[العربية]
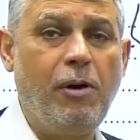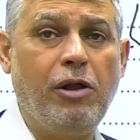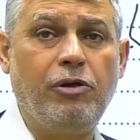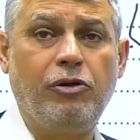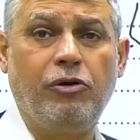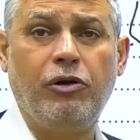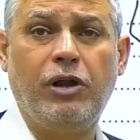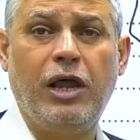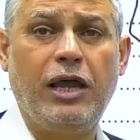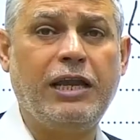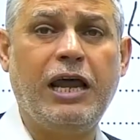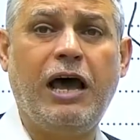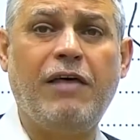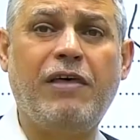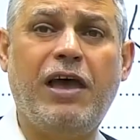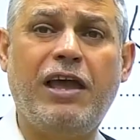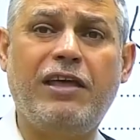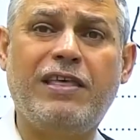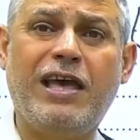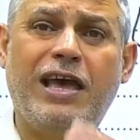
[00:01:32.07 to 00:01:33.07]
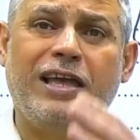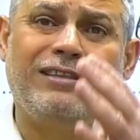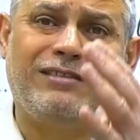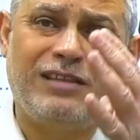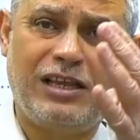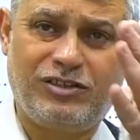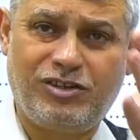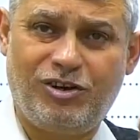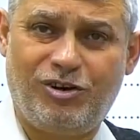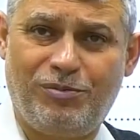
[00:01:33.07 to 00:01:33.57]
عن اونلاين هذا اذا
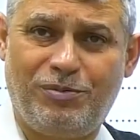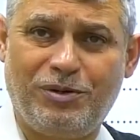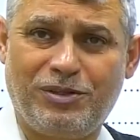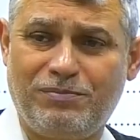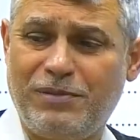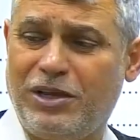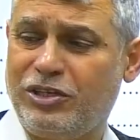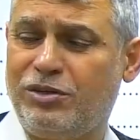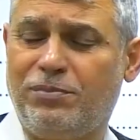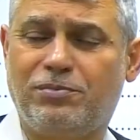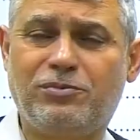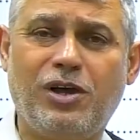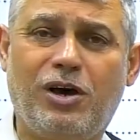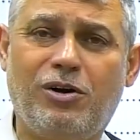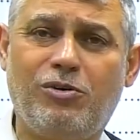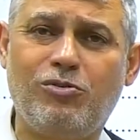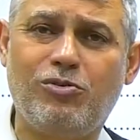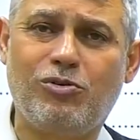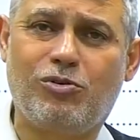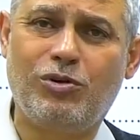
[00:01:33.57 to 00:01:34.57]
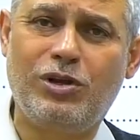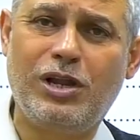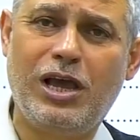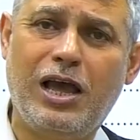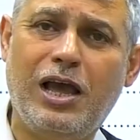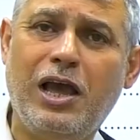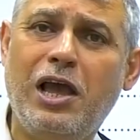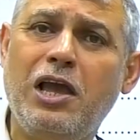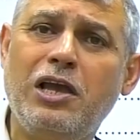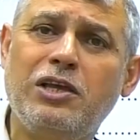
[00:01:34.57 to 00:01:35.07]
انت جاوبت ما جبت اخوك
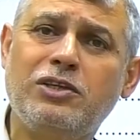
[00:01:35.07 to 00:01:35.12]
ولا